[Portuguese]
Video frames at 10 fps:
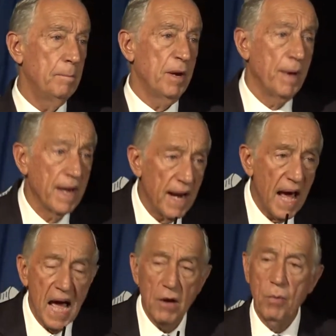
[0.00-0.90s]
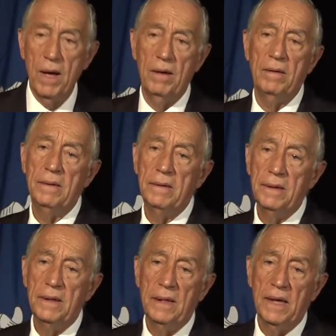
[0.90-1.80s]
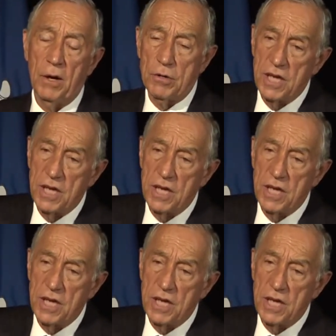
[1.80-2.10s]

Primeiro era a água, era o